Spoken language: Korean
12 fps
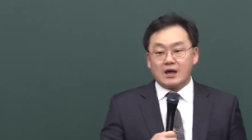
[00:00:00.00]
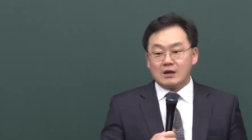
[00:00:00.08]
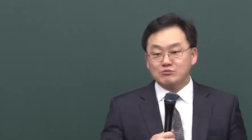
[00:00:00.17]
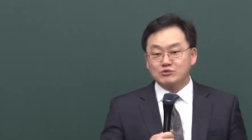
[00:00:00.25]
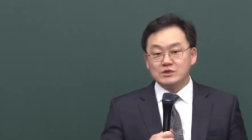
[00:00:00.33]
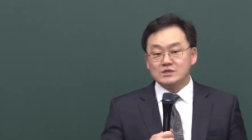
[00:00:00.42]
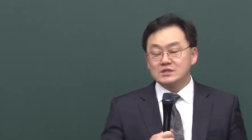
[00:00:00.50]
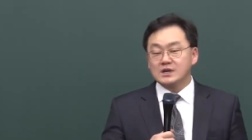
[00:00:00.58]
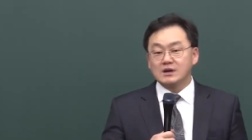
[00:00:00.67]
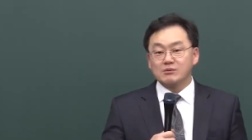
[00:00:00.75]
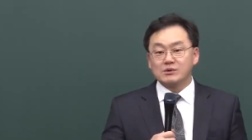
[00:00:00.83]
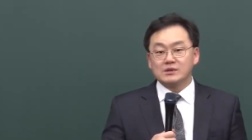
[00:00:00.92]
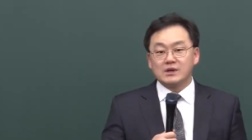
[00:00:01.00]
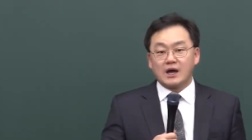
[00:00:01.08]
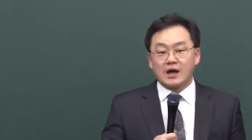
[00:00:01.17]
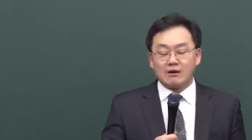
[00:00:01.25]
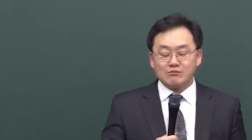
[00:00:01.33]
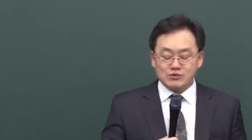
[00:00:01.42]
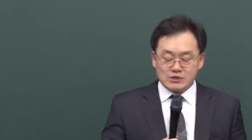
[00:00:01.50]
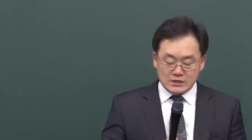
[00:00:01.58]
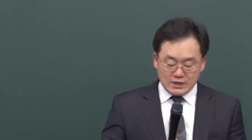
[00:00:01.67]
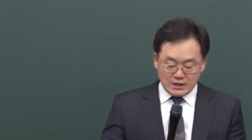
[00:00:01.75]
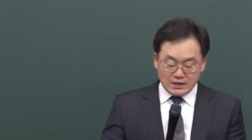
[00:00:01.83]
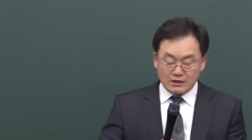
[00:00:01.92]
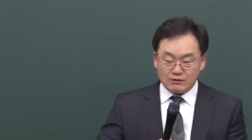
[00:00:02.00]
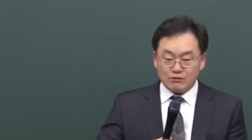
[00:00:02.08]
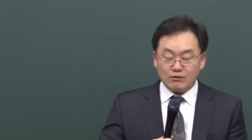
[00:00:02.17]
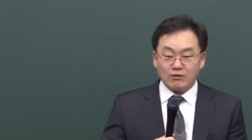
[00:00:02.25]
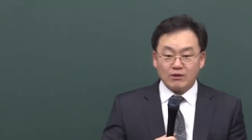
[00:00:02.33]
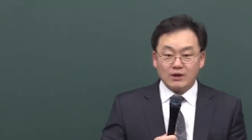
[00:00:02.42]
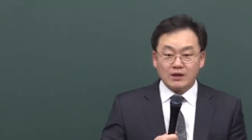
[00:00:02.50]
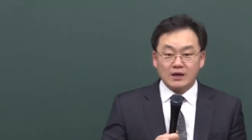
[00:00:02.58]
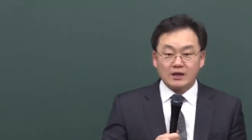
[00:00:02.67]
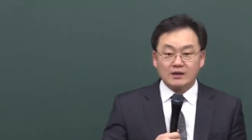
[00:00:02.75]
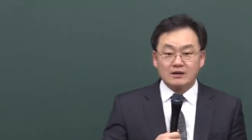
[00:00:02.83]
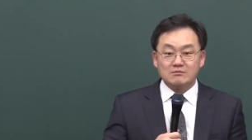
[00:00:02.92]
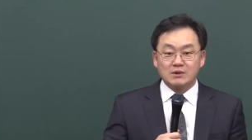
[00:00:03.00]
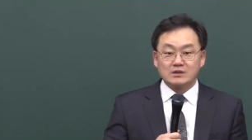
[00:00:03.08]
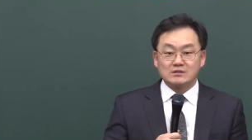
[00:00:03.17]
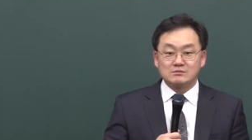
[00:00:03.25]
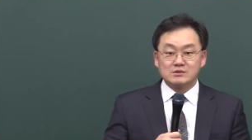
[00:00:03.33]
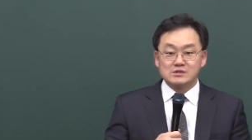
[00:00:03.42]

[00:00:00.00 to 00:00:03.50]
아무리 제가 볼 때 아무리 생각을 해도 하나님 말씀을